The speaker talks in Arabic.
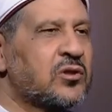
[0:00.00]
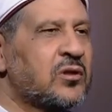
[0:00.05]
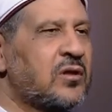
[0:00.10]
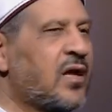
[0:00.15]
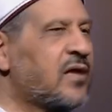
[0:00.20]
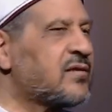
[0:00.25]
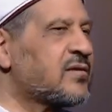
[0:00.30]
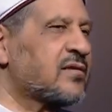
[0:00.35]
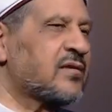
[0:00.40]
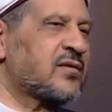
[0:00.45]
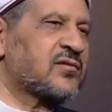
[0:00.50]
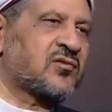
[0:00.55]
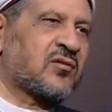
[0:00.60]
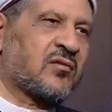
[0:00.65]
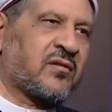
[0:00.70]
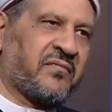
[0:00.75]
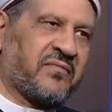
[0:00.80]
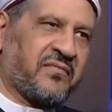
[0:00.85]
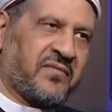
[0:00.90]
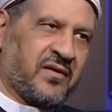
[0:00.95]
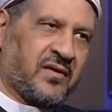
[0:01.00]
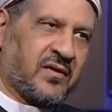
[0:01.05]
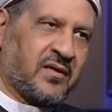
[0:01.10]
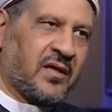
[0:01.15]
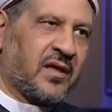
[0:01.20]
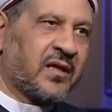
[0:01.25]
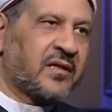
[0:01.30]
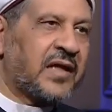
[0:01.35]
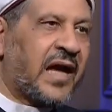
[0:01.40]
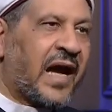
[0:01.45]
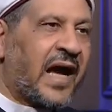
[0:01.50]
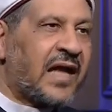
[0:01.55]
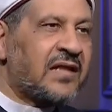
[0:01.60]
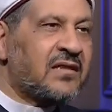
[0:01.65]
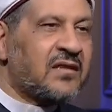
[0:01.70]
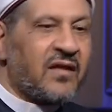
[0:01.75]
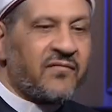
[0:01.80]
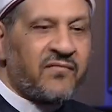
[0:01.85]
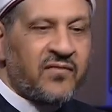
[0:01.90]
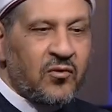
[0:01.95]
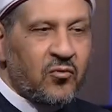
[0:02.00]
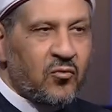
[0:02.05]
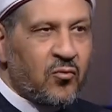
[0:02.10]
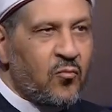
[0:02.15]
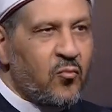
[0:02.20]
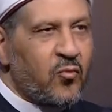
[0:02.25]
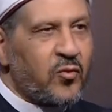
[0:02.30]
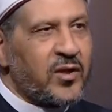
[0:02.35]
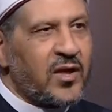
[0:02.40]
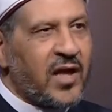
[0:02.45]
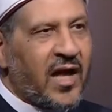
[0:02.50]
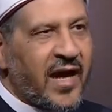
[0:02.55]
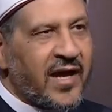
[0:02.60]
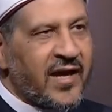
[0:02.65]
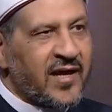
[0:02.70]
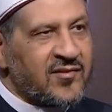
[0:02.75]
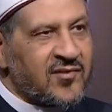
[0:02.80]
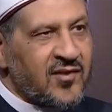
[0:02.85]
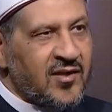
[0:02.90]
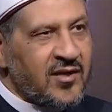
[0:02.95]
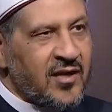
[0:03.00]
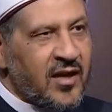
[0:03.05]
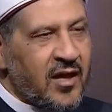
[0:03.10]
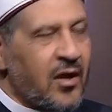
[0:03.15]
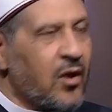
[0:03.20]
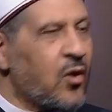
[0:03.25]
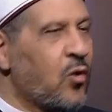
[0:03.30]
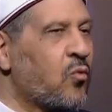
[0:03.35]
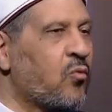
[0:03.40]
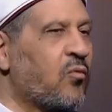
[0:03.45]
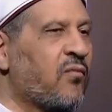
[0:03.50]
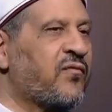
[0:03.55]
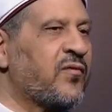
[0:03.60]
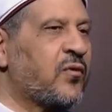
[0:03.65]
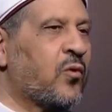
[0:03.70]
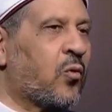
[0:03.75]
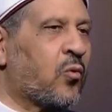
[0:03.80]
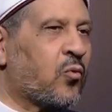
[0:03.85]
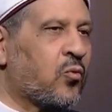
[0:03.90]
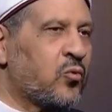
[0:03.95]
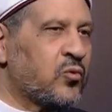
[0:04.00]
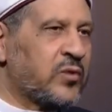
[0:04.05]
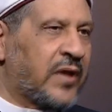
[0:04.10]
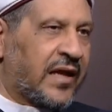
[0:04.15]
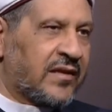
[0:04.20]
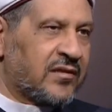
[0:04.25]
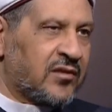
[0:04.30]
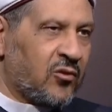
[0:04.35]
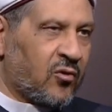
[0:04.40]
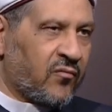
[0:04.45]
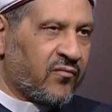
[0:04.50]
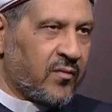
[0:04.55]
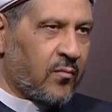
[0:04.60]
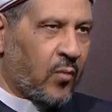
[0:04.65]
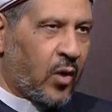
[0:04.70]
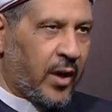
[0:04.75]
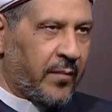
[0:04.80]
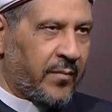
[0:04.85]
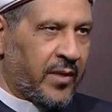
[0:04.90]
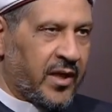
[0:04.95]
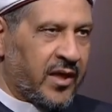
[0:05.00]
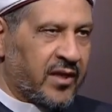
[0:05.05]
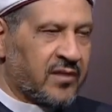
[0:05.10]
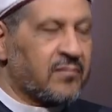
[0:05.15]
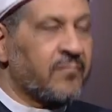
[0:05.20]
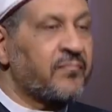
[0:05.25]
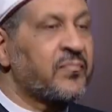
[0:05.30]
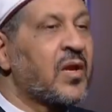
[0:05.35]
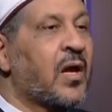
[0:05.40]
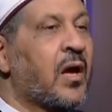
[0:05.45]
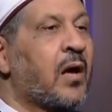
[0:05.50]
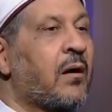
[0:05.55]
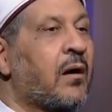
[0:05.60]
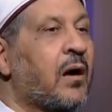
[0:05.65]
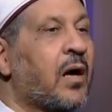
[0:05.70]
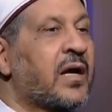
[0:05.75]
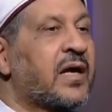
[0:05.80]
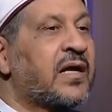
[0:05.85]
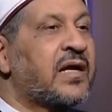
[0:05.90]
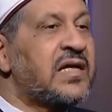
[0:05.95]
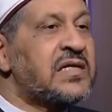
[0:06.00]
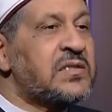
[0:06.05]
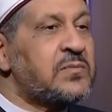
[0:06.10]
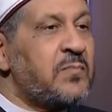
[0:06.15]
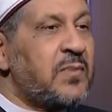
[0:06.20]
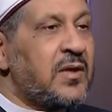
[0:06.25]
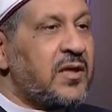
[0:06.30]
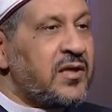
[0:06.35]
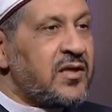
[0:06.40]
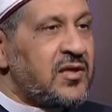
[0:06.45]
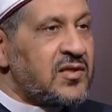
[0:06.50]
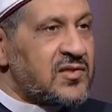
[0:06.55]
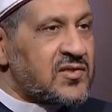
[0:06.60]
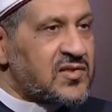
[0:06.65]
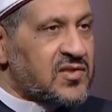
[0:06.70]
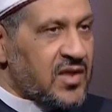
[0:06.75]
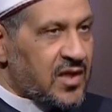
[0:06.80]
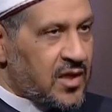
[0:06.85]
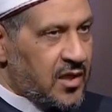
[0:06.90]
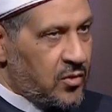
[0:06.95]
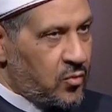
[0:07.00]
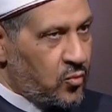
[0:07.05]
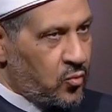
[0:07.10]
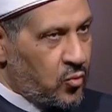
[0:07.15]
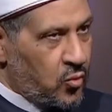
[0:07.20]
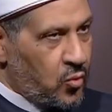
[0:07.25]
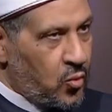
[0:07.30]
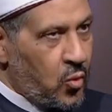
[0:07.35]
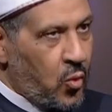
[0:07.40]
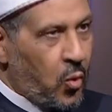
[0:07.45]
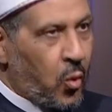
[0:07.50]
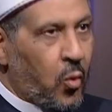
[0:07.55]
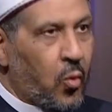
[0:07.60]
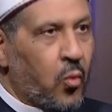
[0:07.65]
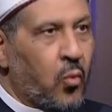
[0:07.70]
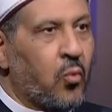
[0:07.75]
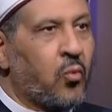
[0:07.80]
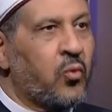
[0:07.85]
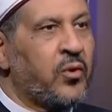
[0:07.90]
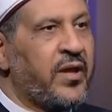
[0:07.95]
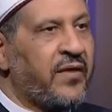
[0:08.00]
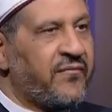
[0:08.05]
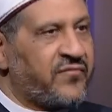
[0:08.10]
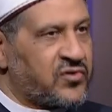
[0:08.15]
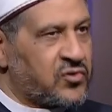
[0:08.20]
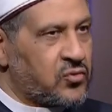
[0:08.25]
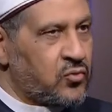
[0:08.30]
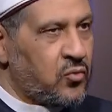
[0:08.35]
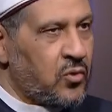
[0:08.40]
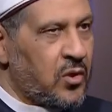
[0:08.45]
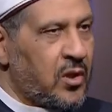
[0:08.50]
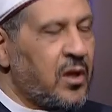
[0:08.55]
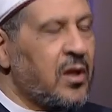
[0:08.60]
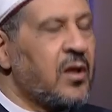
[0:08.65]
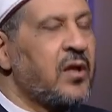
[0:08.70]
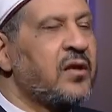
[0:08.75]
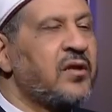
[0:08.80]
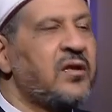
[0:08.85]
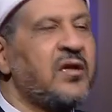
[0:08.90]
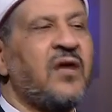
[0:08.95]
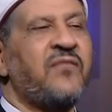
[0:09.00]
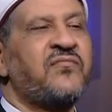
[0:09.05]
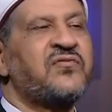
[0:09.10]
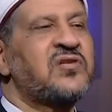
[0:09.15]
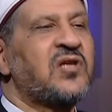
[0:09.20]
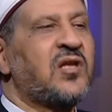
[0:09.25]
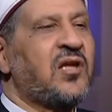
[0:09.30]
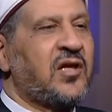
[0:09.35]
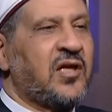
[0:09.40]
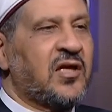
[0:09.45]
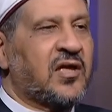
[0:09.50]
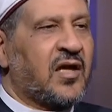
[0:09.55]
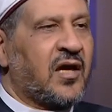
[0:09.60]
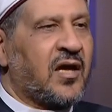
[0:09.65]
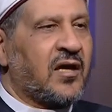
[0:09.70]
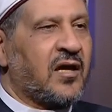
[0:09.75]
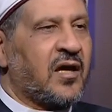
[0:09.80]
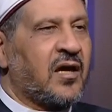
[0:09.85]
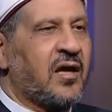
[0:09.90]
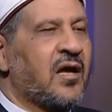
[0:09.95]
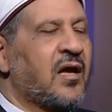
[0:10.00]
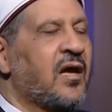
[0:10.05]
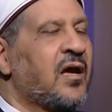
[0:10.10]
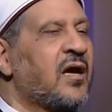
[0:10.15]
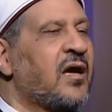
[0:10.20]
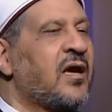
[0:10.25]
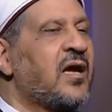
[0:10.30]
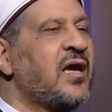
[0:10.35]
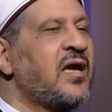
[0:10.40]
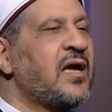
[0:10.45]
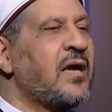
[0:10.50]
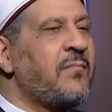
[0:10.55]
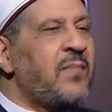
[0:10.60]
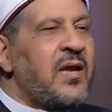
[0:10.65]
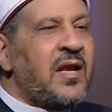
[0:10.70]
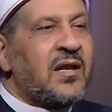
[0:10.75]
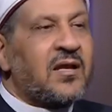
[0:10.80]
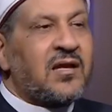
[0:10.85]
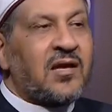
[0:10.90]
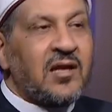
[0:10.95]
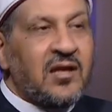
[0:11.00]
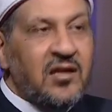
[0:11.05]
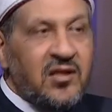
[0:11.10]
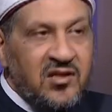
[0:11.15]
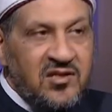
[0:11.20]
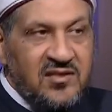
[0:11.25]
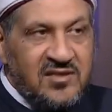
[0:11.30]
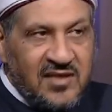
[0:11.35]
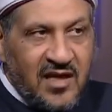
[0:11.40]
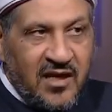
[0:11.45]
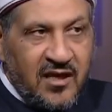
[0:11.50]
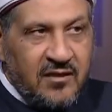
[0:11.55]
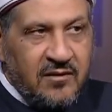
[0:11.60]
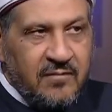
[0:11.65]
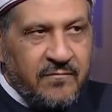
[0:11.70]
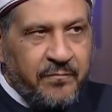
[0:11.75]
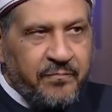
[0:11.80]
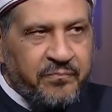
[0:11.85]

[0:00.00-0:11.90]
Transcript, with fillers: لا تتصرف فيه ده حتى في الامور الحياتيه وفي العقود عندنا وفي المعاملات جسم الانسان وروحه ونفسه نفس الحكايه هي ملك للانسان